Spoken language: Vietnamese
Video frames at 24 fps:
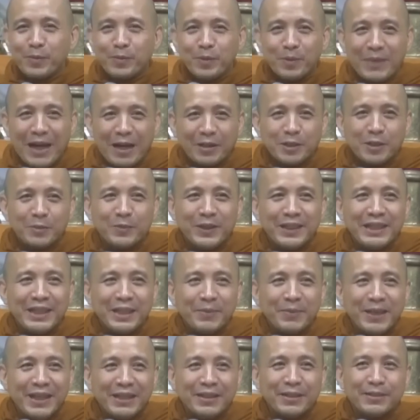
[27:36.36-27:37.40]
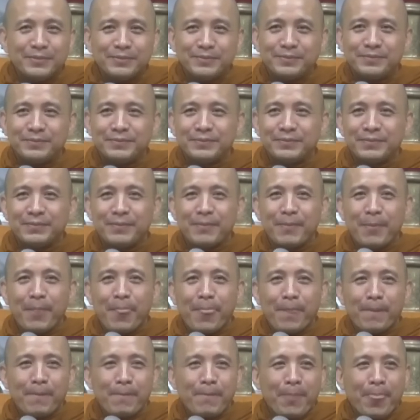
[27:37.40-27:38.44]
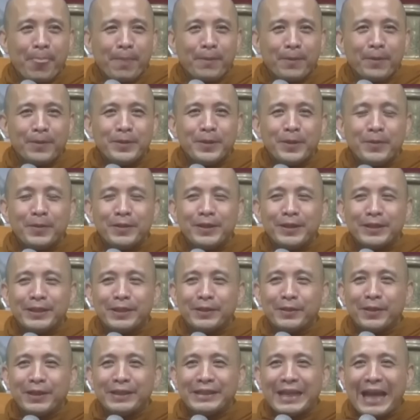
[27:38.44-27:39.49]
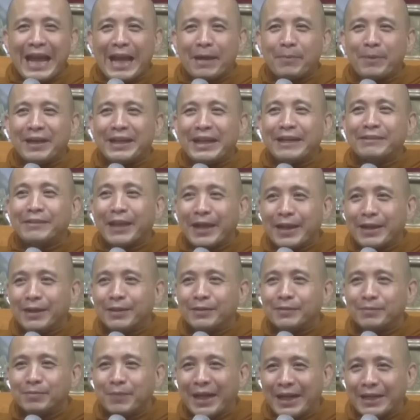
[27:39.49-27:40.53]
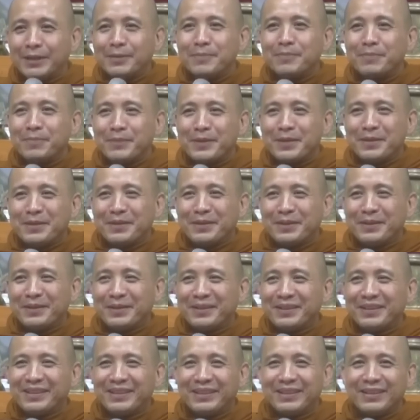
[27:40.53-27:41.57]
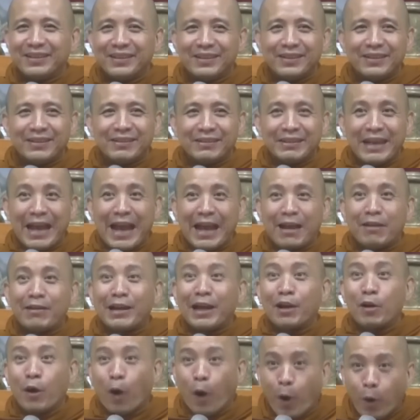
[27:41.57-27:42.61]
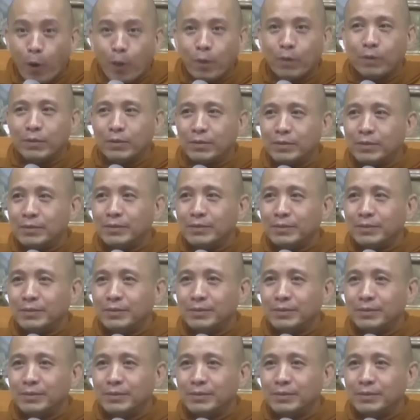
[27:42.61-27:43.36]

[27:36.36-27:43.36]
mà chúng tôi báo cho quý vị biết không có nhiều người ta nói than mới ra tiền bậy than nó ra khổ